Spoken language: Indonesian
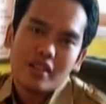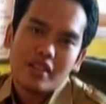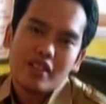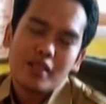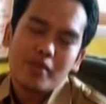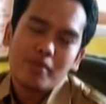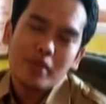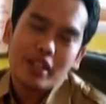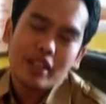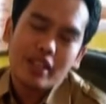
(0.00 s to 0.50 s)

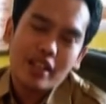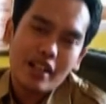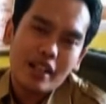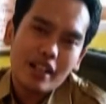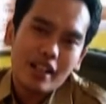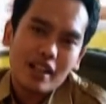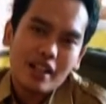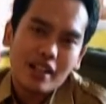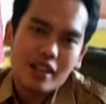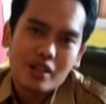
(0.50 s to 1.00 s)

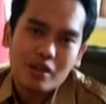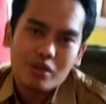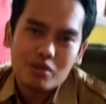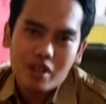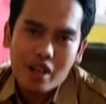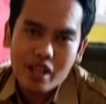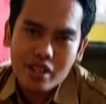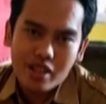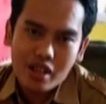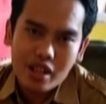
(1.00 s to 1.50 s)
Demikianlah
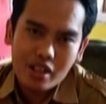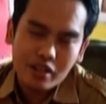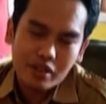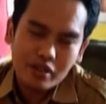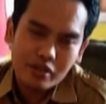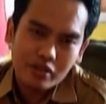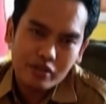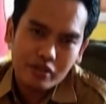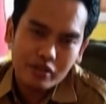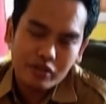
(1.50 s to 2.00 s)
ulasan
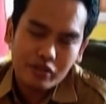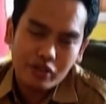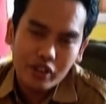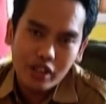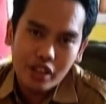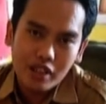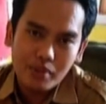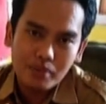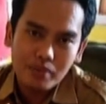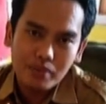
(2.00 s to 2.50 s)

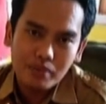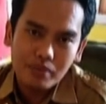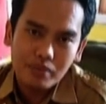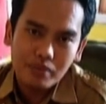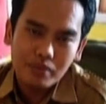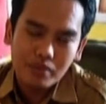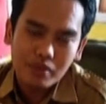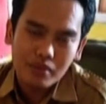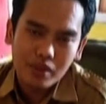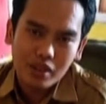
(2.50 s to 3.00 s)
film
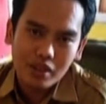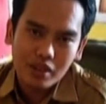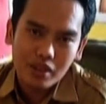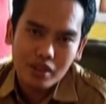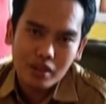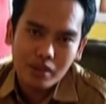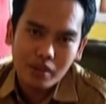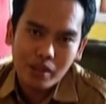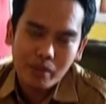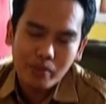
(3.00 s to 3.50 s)

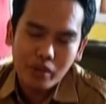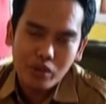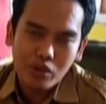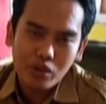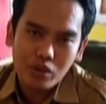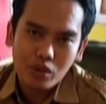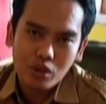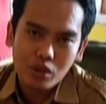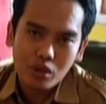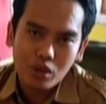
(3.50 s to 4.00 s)
yang
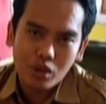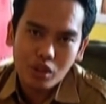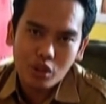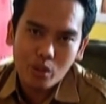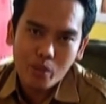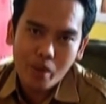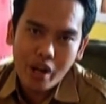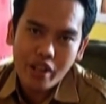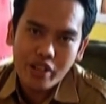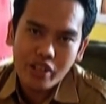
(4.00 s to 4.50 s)
berjudul
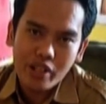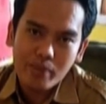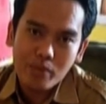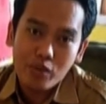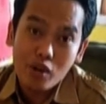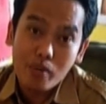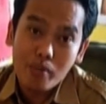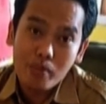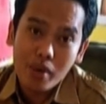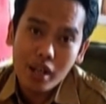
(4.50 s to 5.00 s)
Rumah di
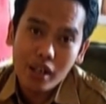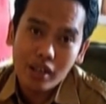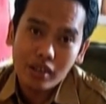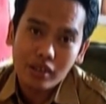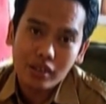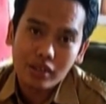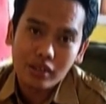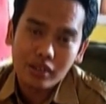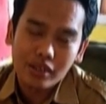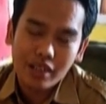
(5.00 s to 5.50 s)
Seribu
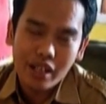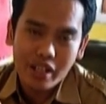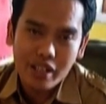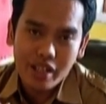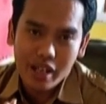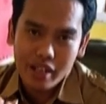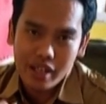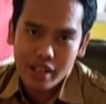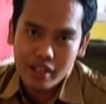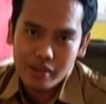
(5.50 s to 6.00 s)
Ombak dari
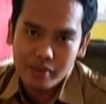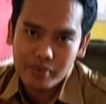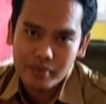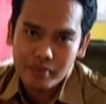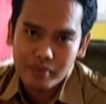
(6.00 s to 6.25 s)
saya.